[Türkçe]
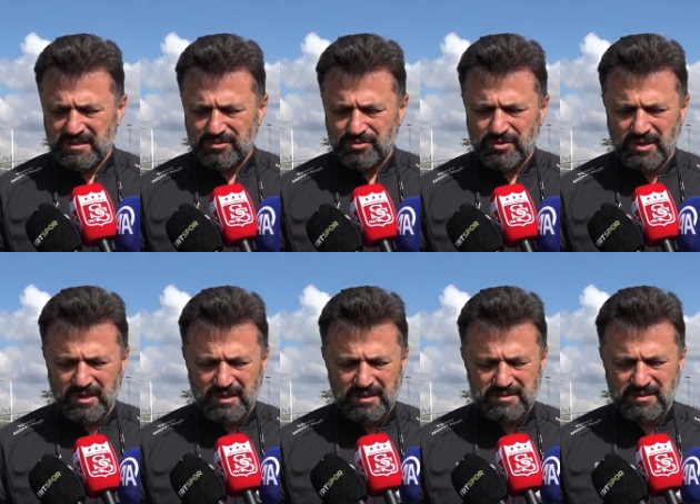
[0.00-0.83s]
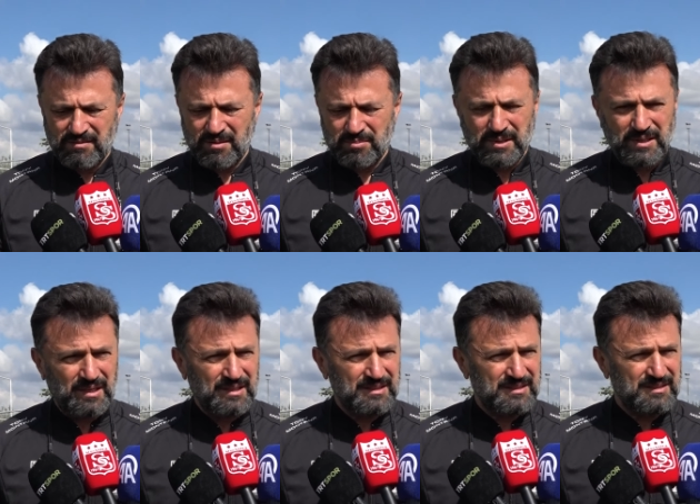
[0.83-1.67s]
günahıyla,
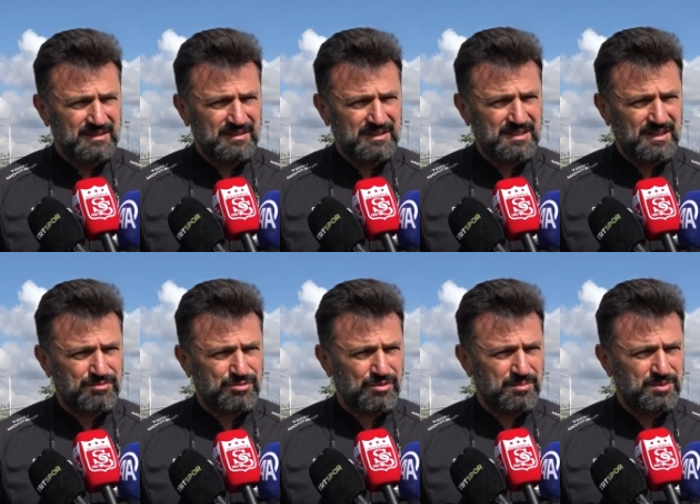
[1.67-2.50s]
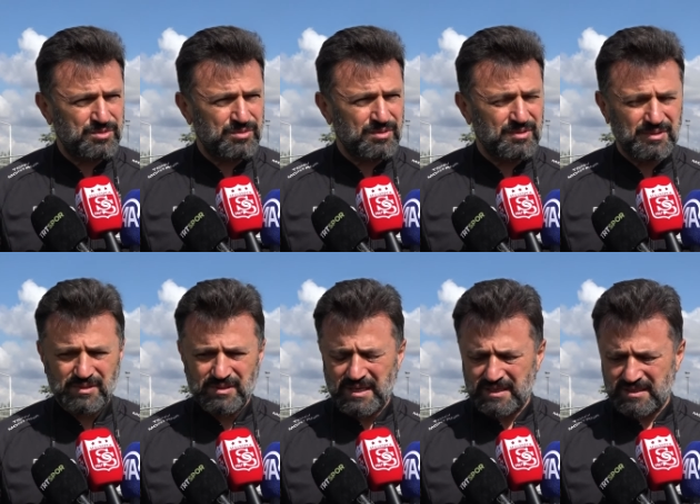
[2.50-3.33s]
sevabıyla iki hafta sonra bitiyor.
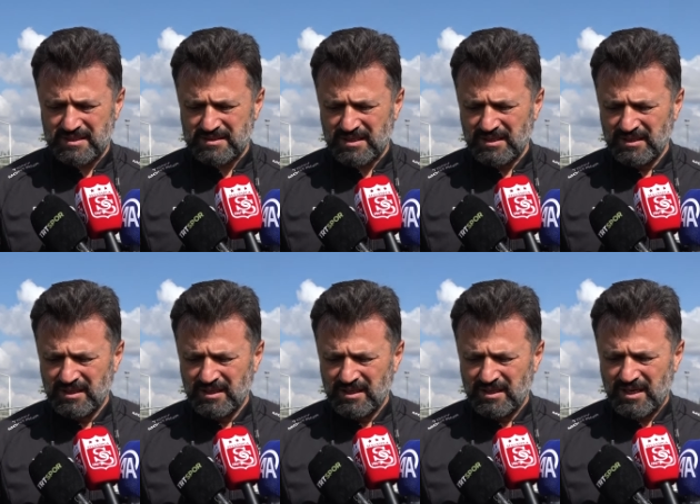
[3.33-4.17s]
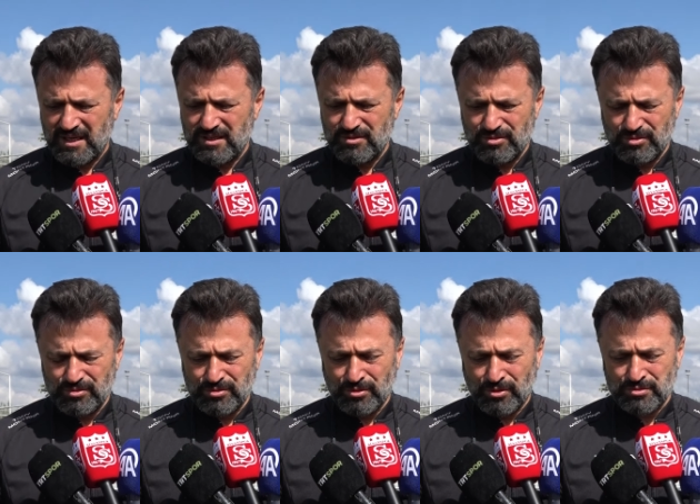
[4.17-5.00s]
Herkese hayırlı
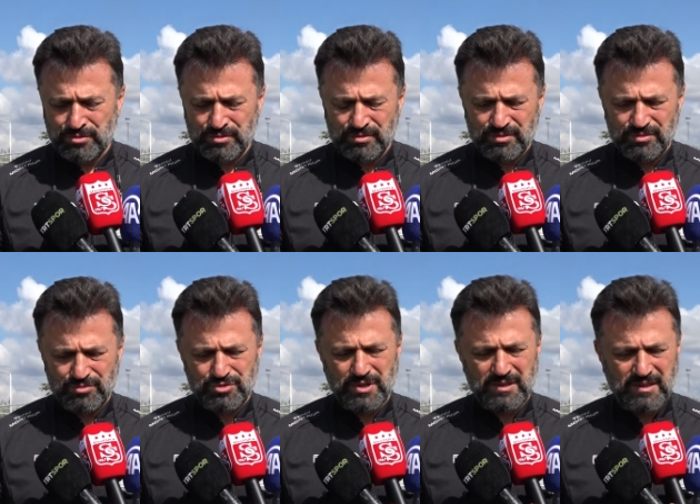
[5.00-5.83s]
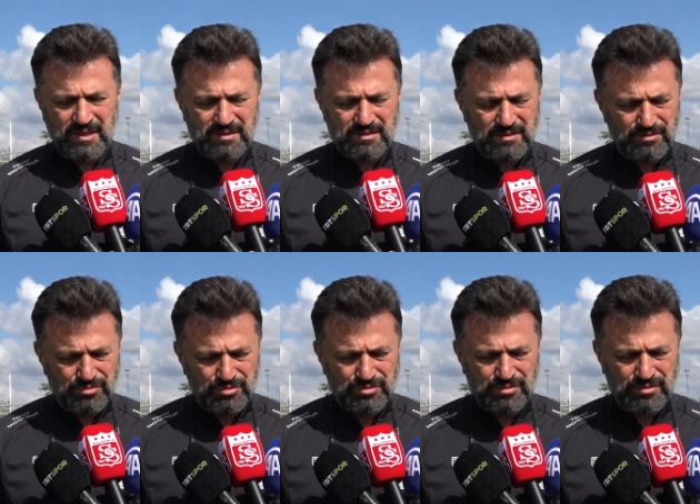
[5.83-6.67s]
uğurlu olsun. Düşenler
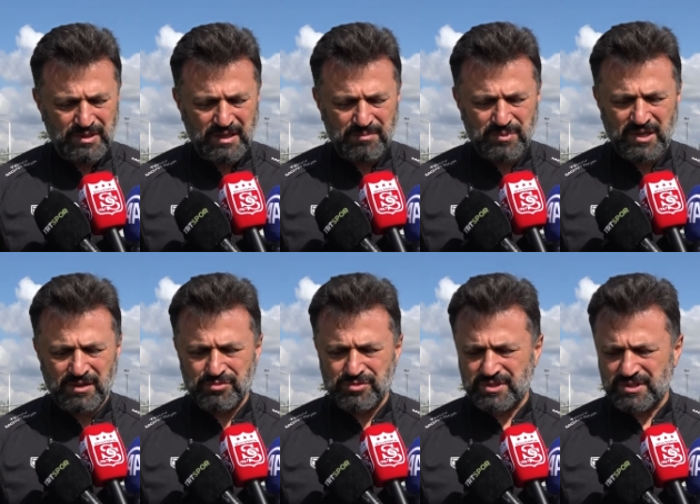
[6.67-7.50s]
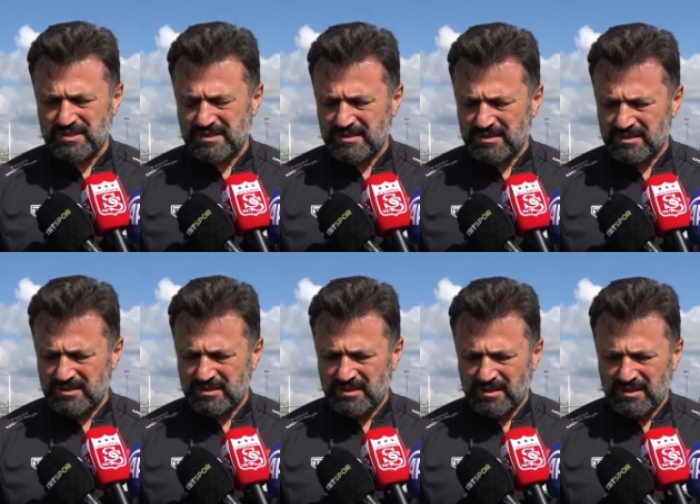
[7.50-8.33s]
düştüğünde bir an önce çıksın.
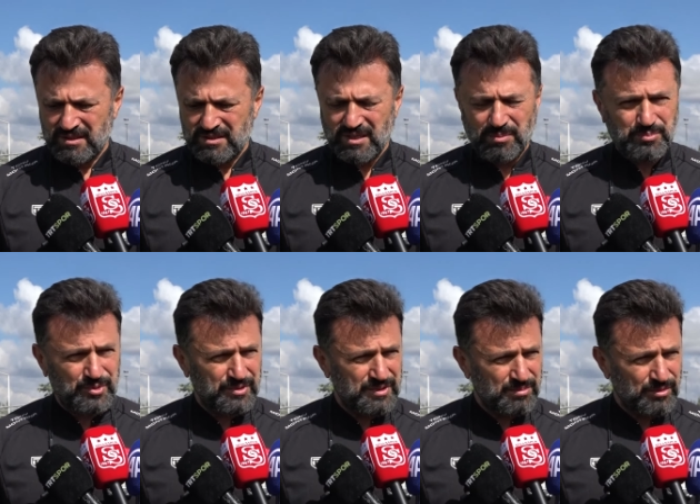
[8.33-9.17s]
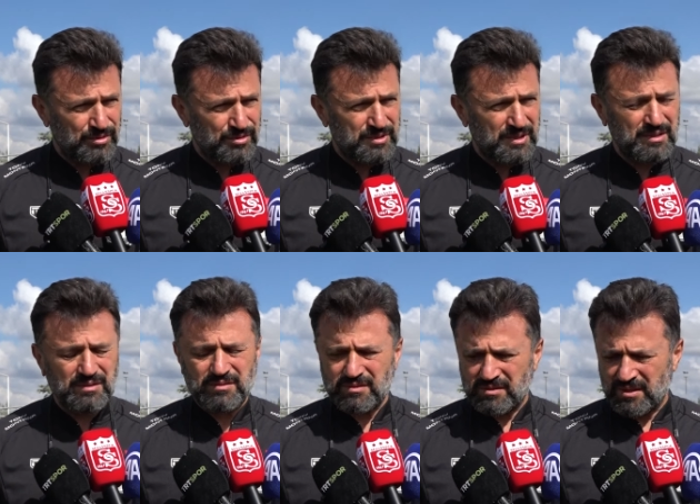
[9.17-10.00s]
Şampiyon kim oluyorsa
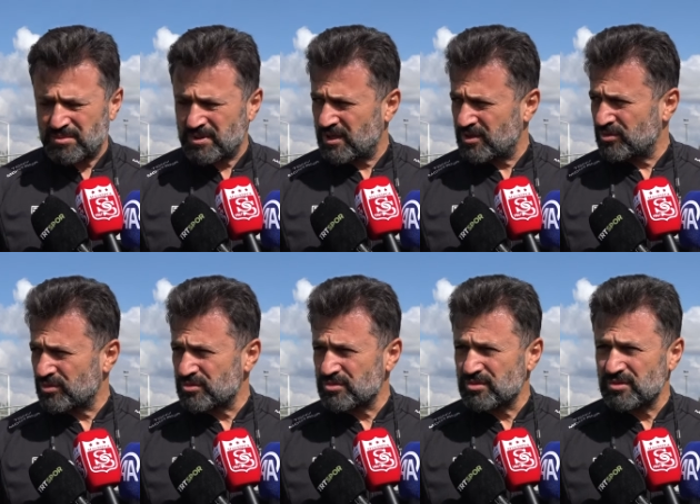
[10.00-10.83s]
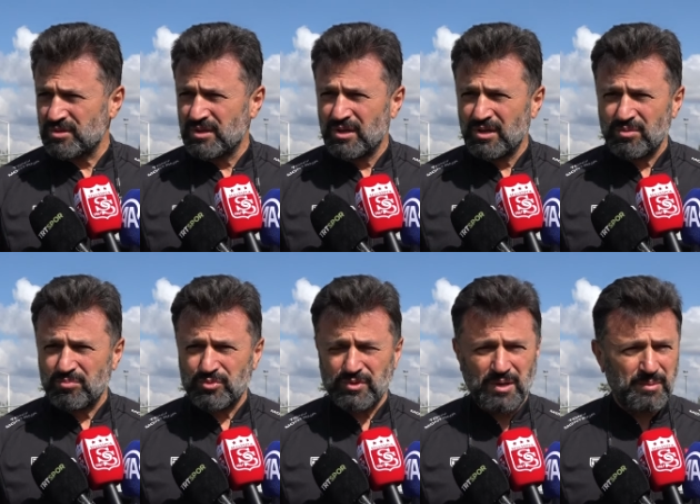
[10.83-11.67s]
tebrik ediyoruz.
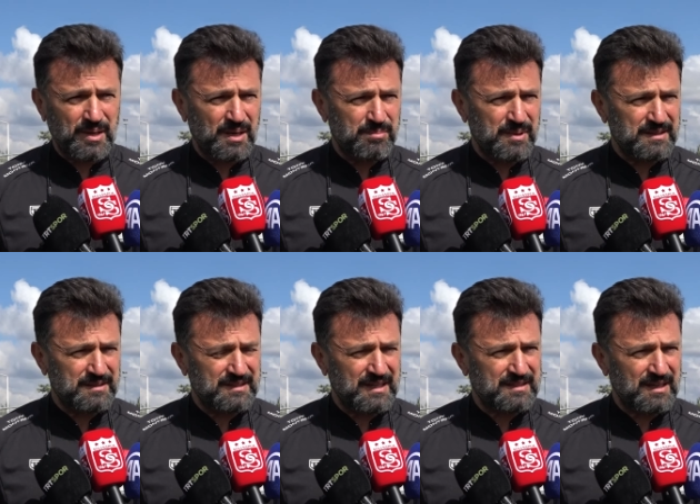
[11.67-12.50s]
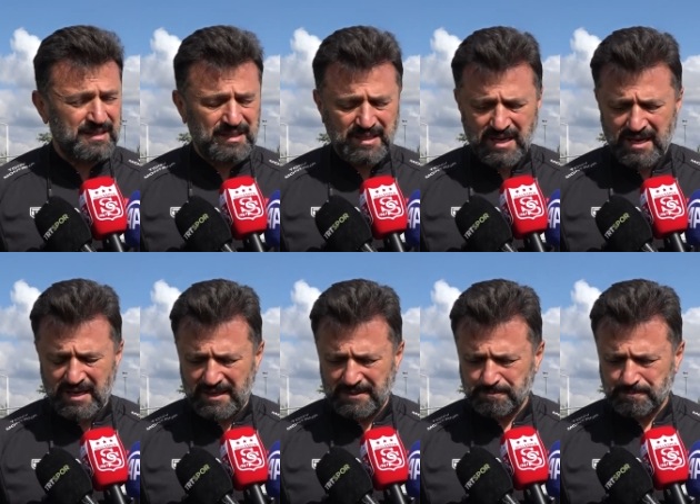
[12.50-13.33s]
Bununla beraber tekrar lige
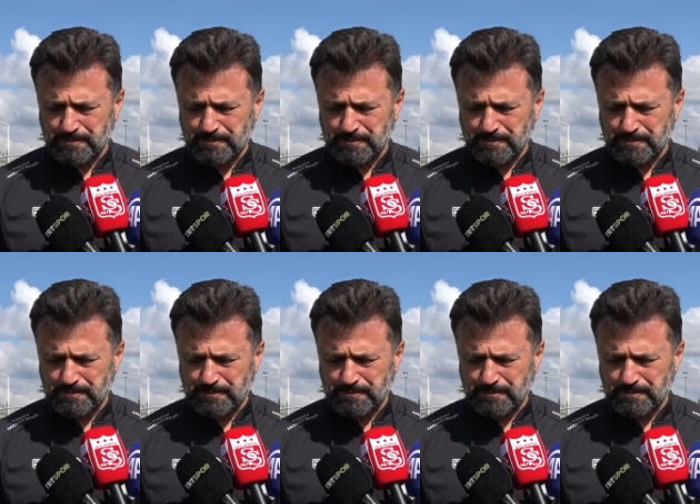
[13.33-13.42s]
gelen